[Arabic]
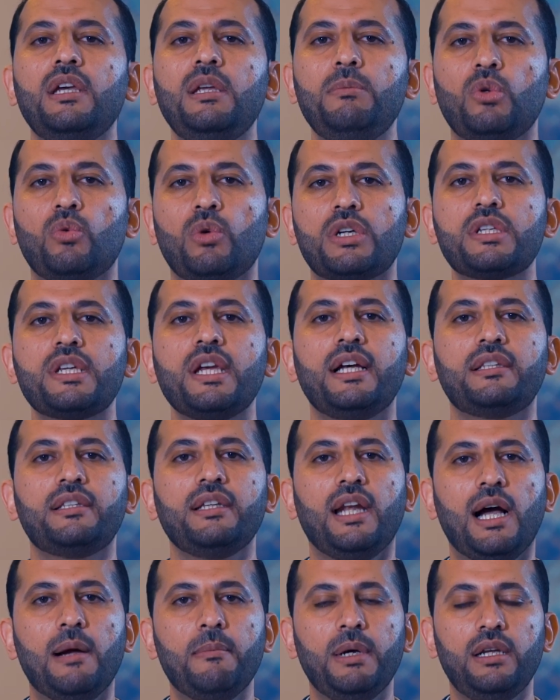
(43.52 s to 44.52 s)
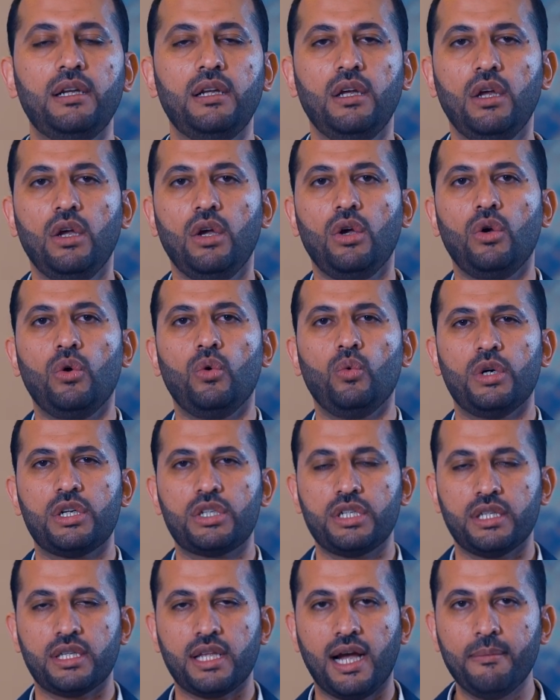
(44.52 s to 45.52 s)
من ورشات العمل
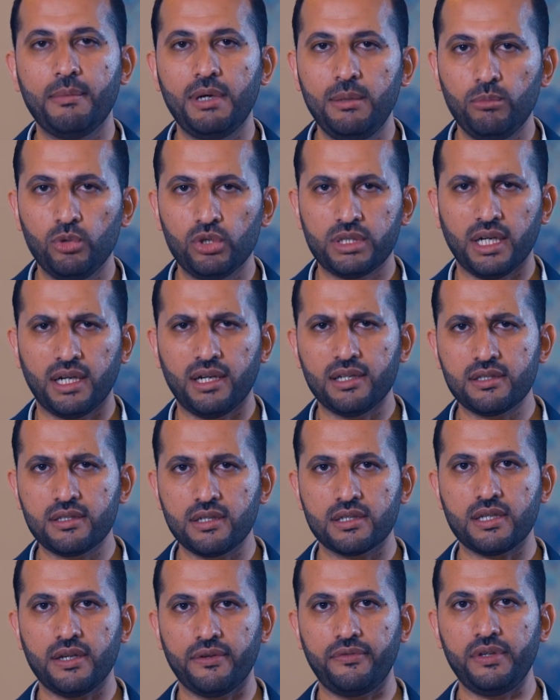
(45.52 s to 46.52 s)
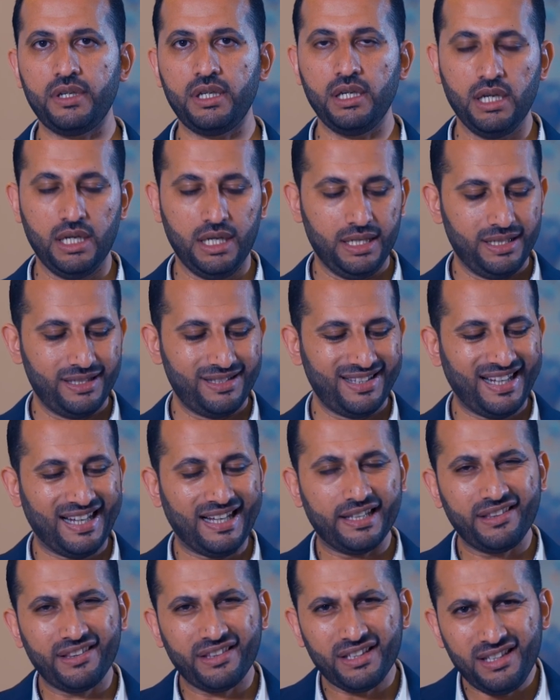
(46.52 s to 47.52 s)
ورشة عمل متخصصة في
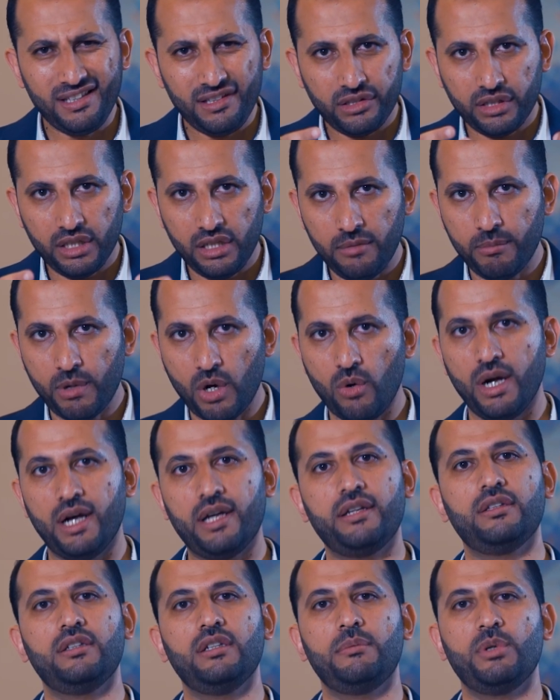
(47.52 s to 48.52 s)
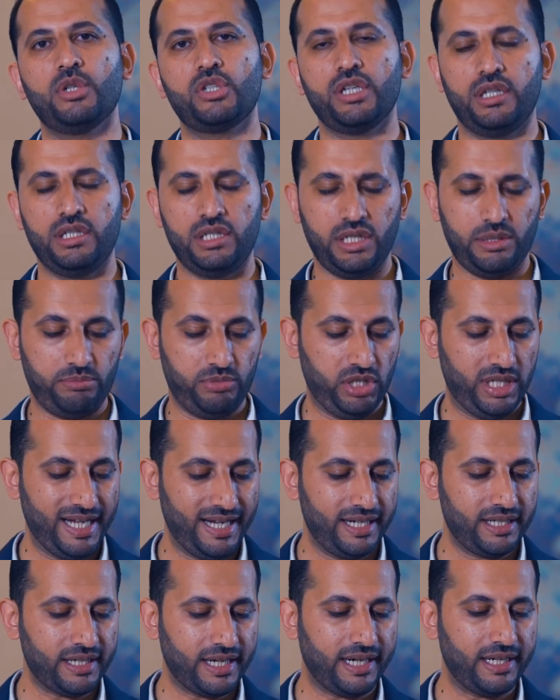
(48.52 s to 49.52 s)
تخطيط الموارد البشرية
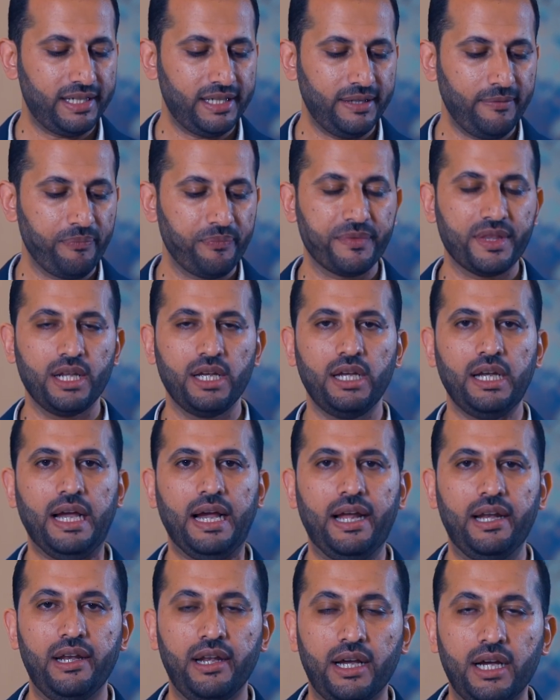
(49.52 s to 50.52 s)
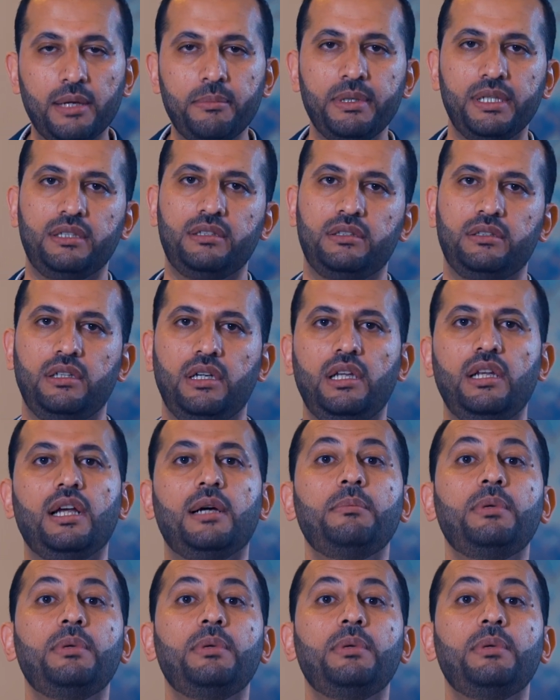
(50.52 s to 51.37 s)
بناء على العبء العبء